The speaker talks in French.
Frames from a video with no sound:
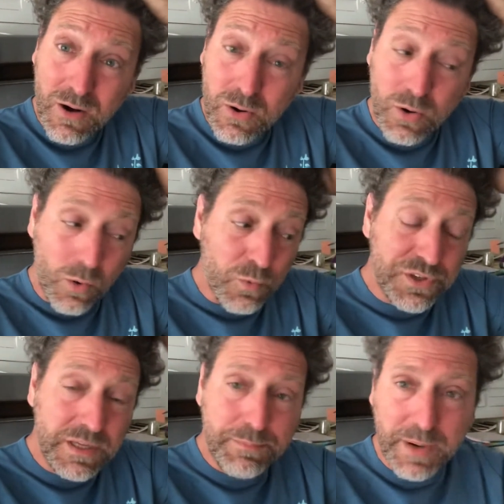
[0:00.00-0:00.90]
Euh, on
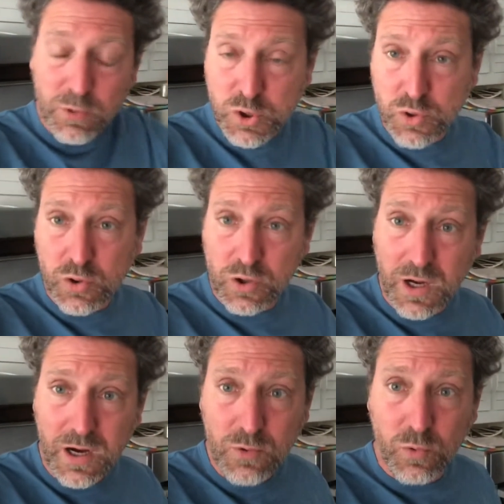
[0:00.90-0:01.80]
dit pain au
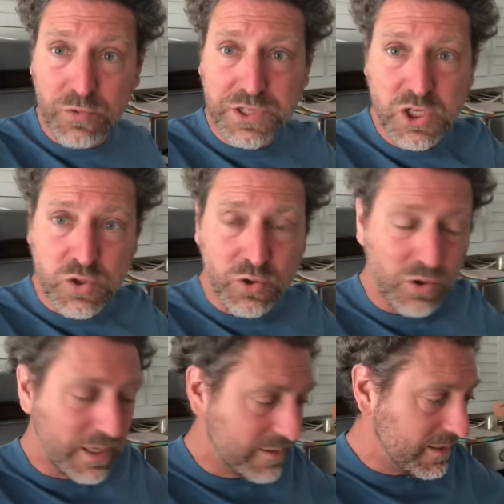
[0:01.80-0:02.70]
chocolat ou on dit
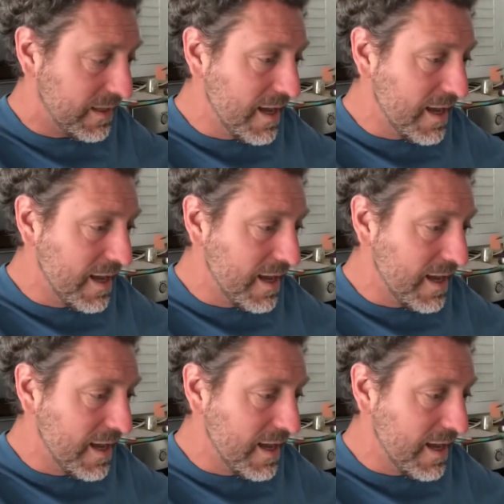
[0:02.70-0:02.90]
chocolatine